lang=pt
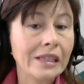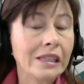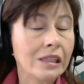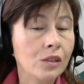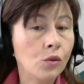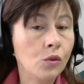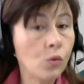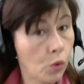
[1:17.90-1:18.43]

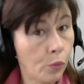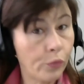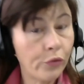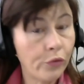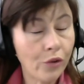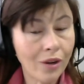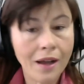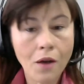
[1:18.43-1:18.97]
Num grupo
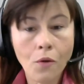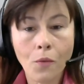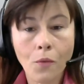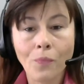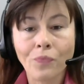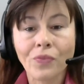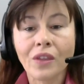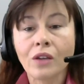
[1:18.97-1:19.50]
focal,
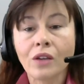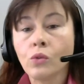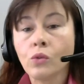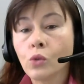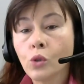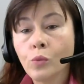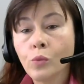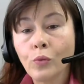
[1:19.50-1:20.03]
no
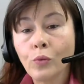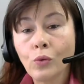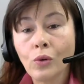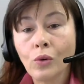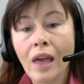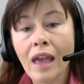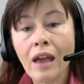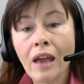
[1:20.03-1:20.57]
grupo
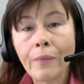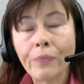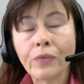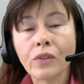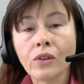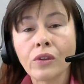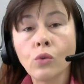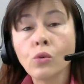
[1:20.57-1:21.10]
é,
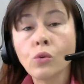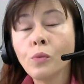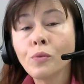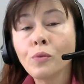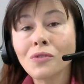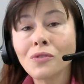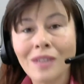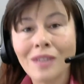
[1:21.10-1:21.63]
o
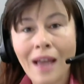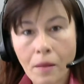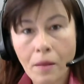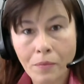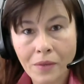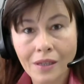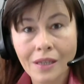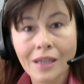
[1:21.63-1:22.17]
grupo
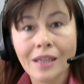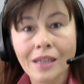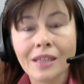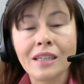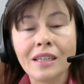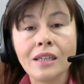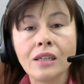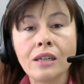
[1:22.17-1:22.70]
sabe
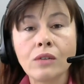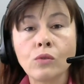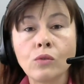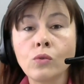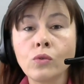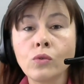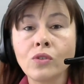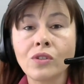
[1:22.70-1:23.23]
que
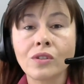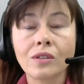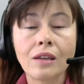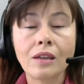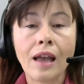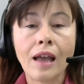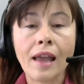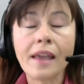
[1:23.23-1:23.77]
os,
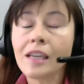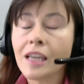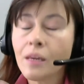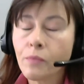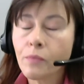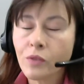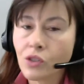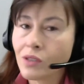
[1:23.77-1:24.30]
a
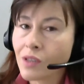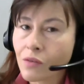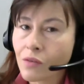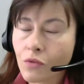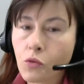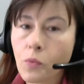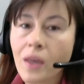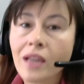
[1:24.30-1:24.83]
equipe de
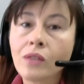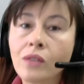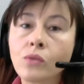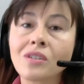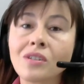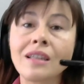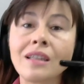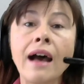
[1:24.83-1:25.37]
desenvolvimento
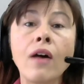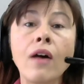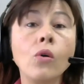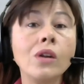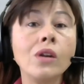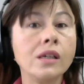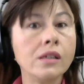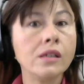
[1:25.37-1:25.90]
está
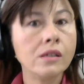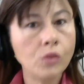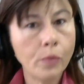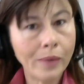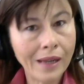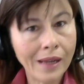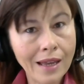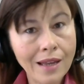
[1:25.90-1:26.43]
olhando
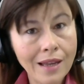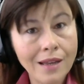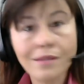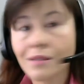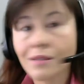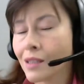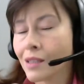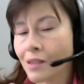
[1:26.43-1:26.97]
para
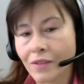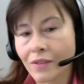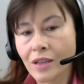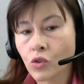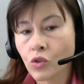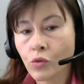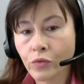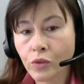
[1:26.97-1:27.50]
eles através
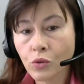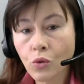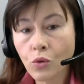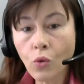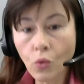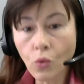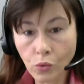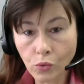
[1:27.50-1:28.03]
de um vidro
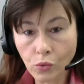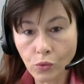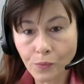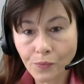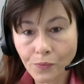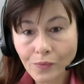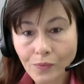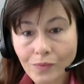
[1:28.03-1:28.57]
oculto.
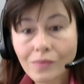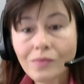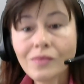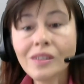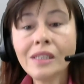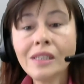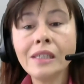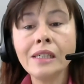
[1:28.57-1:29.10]

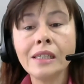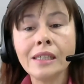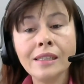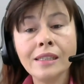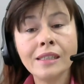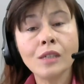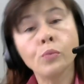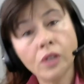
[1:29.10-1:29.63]

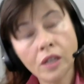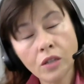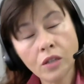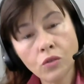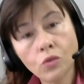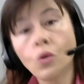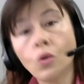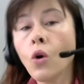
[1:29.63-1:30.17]
Então, por
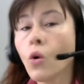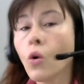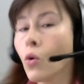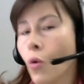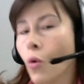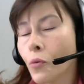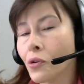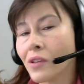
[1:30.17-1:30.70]
isso, o
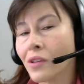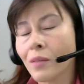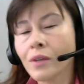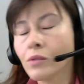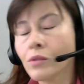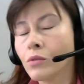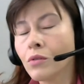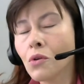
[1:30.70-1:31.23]

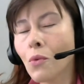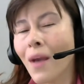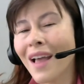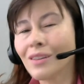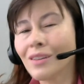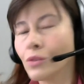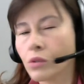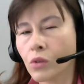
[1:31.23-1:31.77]
comportamento não é
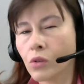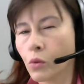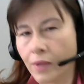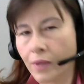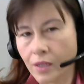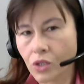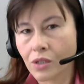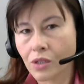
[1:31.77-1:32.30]

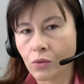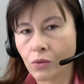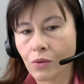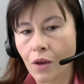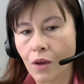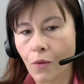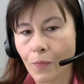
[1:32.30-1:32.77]
totalmente natural.